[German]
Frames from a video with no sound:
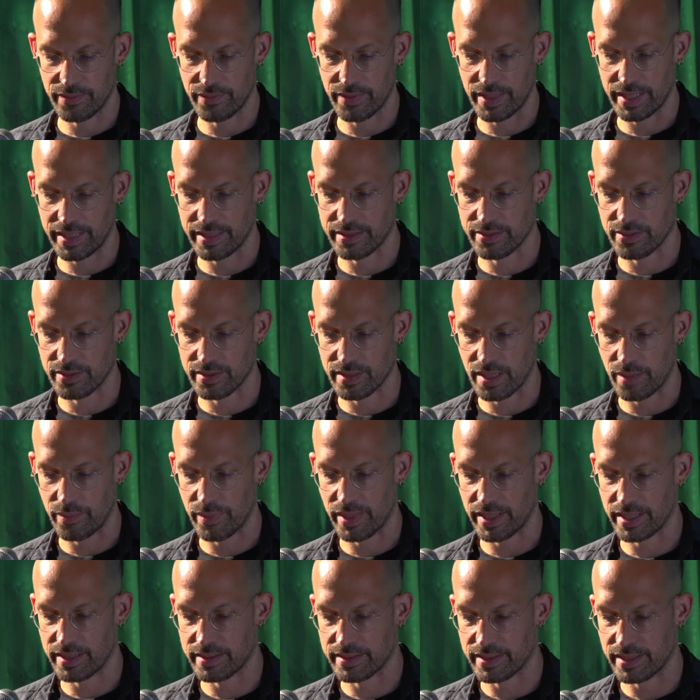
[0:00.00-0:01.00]
welche
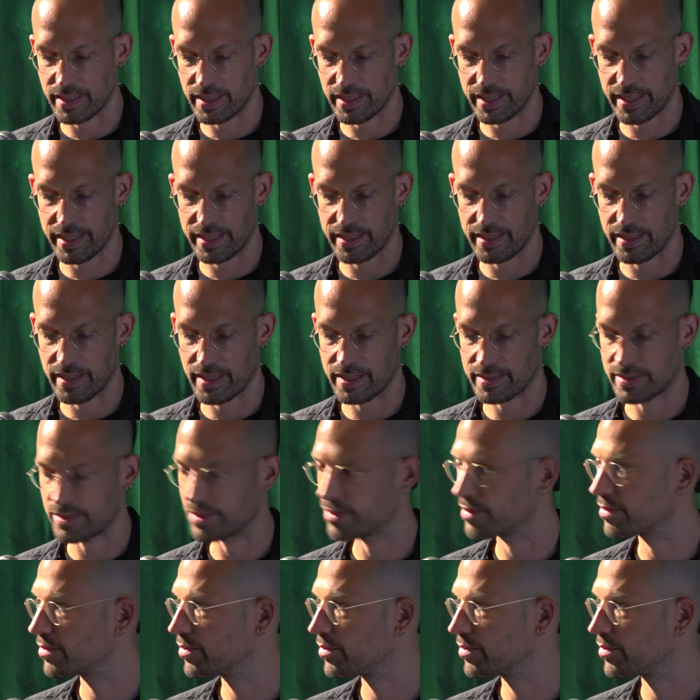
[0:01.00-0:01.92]
Zusammenhänge sich erkennen lassen